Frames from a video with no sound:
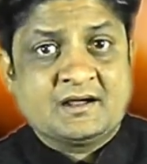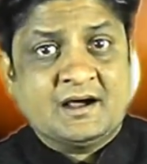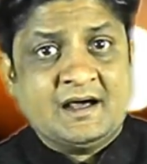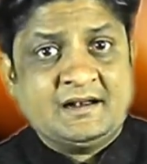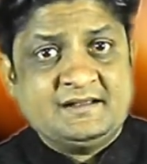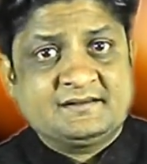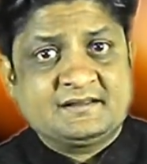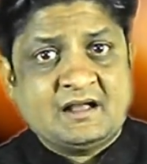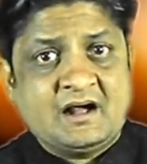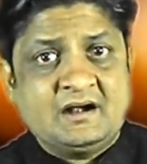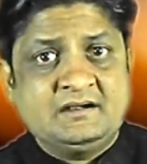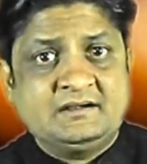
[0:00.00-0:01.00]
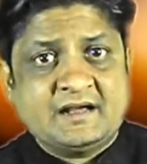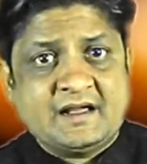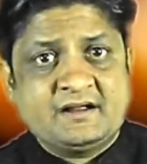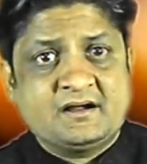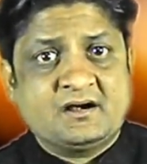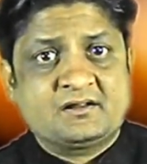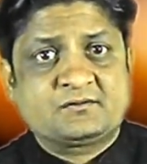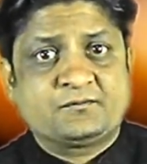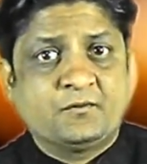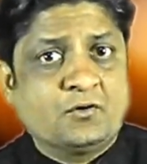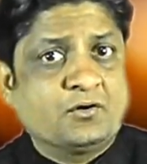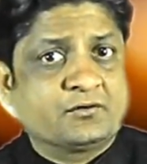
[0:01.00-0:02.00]
खालिस्तान टाइगर्स
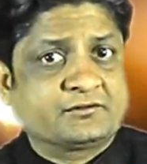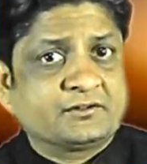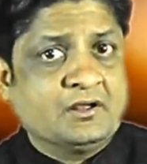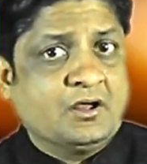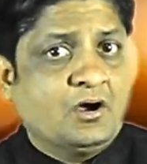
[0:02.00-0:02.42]
फोर्स